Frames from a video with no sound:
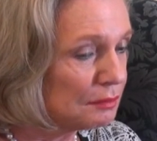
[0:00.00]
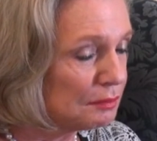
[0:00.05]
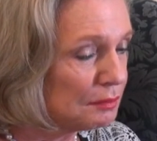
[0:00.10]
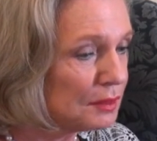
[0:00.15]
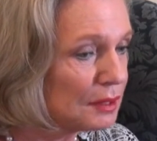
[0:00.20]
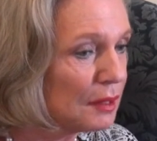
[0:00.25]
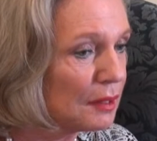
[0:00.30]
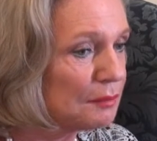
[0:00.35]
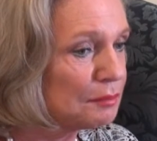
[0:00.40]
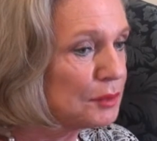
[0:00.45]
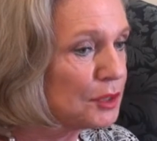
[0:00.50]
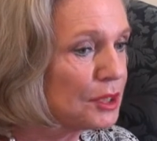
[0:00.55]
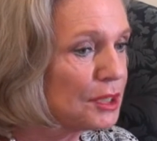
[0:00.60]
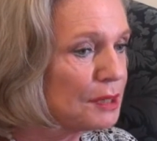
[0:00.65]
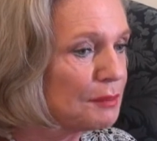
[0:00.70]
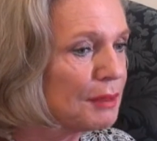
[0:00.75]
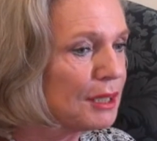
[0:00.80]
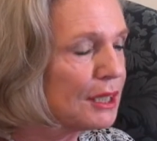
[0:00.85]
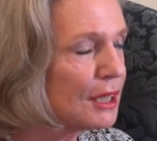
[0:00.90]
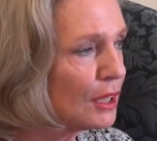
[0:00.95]
na
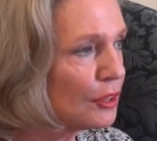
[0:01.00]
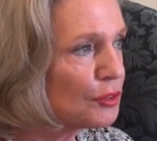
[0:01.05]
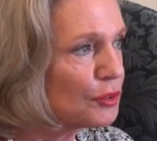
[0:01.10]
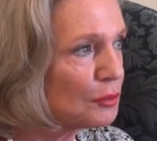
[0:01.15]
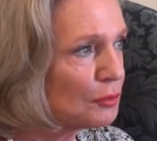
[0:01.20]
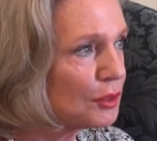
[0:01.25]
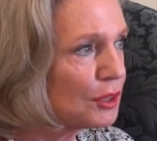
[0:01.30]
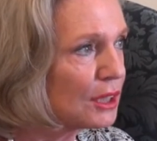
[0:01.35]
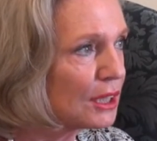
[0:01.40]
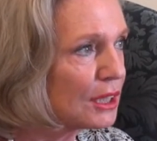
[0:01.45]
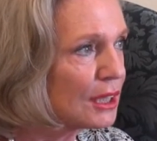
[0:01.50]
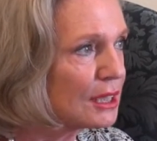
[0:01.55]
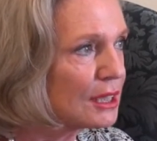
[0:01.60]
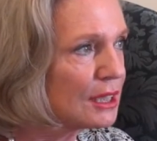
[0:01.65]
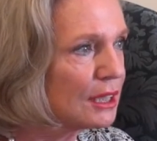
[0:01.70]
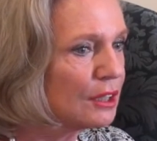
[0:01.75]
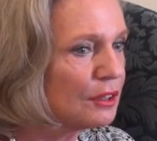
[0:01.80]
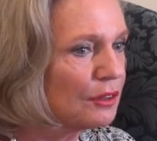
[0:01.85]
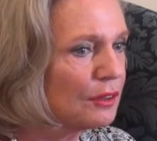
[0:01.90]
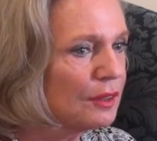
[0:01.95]
przedcmentarzu Monte
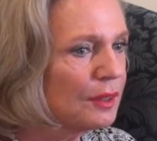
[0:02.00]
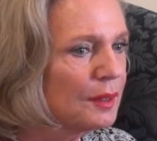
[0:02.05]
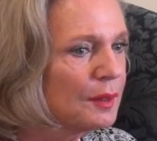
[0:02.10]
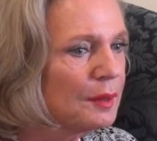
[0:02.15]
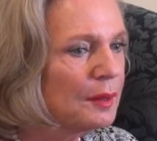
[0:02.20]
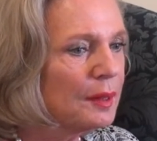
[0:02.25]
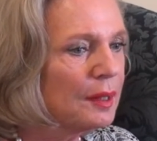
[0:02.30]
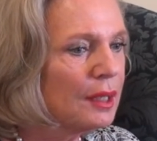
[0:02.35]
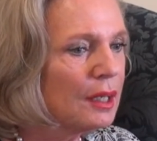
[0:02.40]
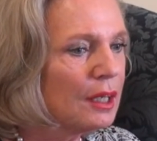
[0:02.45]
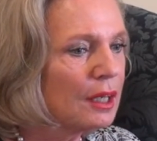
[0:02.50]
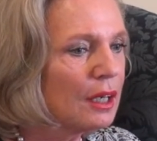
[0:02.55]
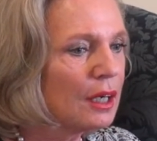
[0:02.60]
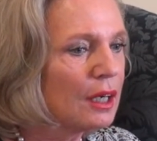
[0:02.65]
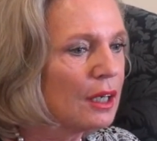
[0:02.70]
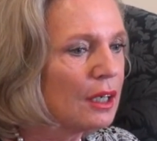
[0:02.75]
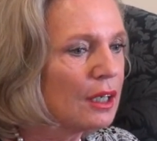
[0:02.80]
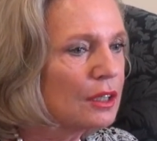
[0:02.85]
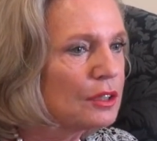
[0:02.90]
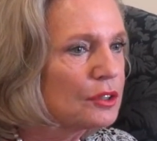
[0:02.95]
Cassino,
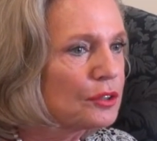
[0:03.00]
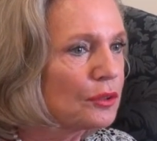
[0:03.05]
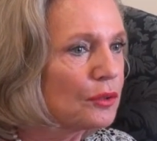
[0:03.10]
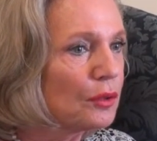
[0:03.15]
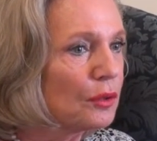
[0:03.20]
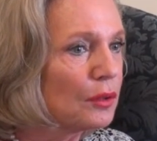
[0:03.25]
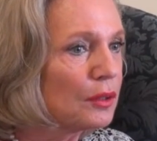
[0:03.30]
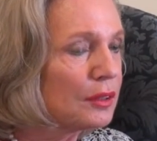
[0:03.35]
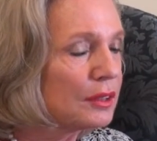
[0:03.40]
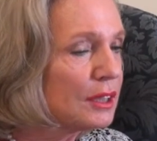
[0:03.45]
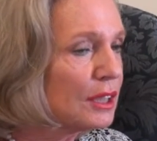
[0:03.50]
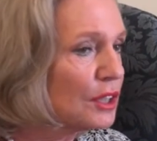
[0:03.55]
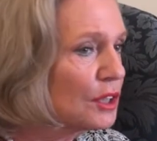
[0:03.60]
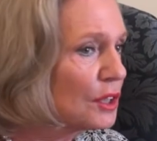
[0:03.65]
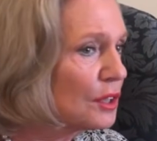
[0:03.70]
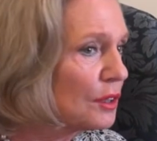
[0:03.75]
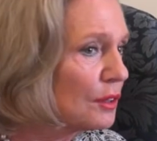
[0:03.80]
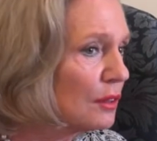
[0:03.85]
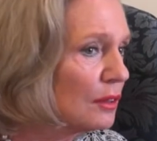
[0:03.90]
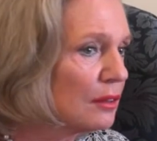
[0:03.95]
e, co
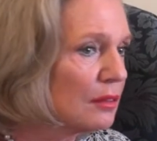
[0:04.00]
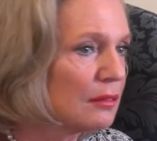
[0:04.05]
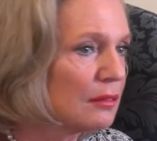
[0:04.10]
też